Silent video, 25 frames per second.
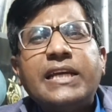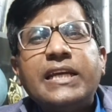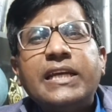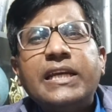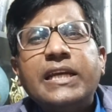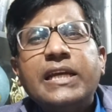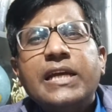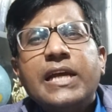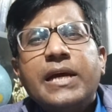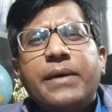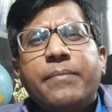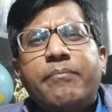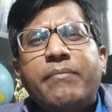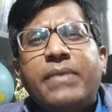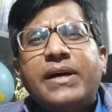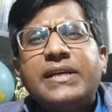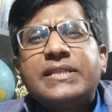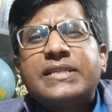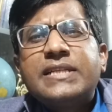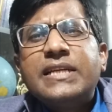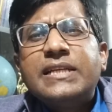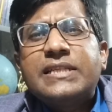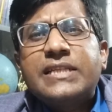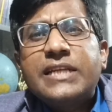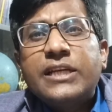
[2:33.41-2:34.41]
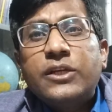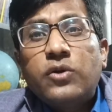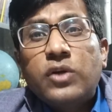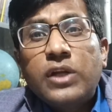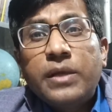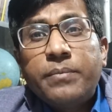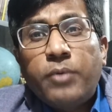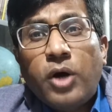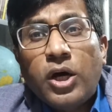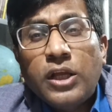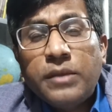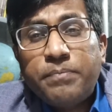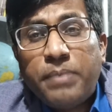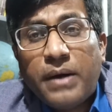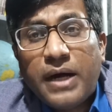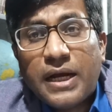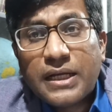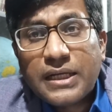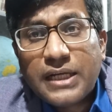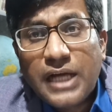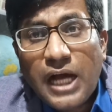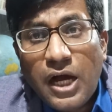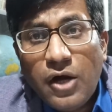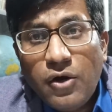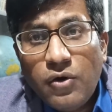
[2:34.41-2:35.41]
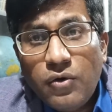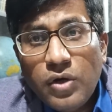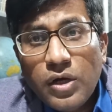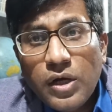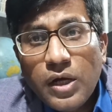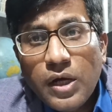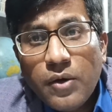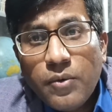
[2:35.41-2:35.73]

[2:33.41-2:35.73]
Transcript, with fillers: कि मस्जिद से इन्होंने बहुत भड़काऊ